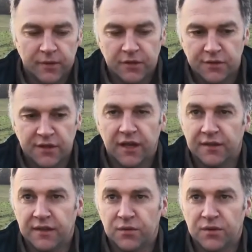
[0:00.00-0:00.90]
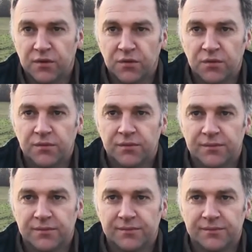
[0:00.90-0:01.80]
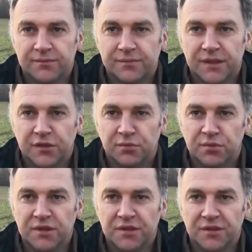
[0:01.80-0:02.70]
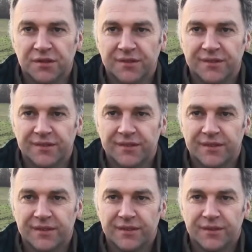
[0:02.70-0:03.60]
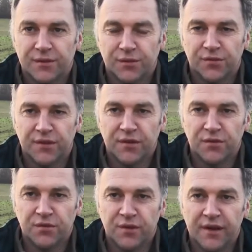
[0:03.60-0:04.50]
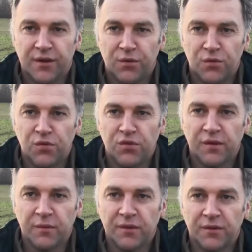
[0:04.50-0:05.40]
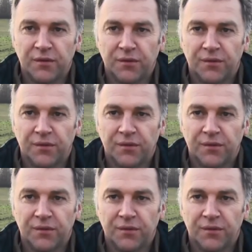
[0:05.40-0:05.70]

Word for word: et je l'ai gardé quoi Et depuis on fait des couverts en cours et puis on,